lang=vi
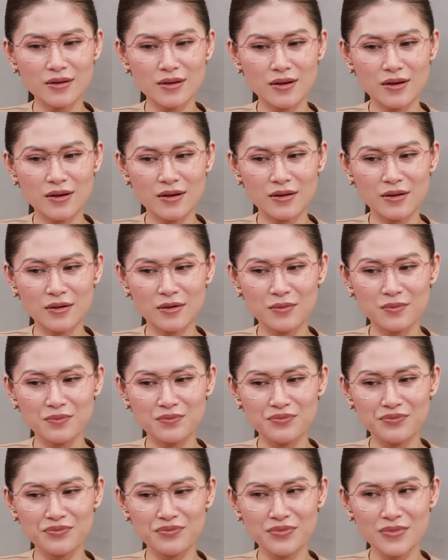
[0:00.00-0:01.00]
uh,
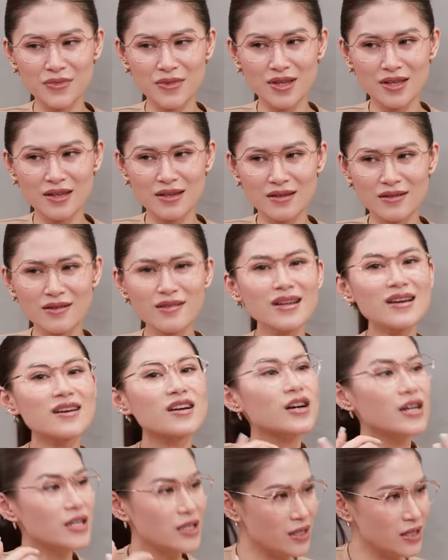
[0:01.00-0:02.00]
rất là
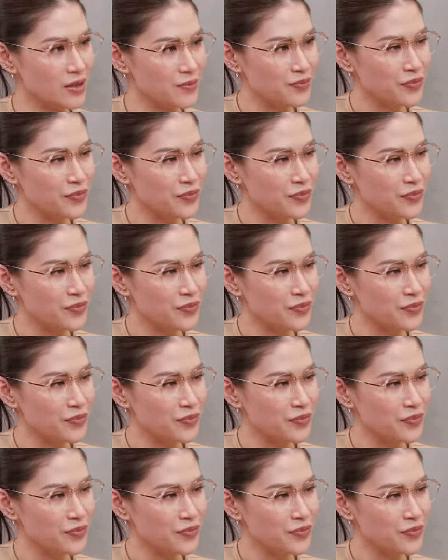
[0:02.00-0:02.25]
kỳ,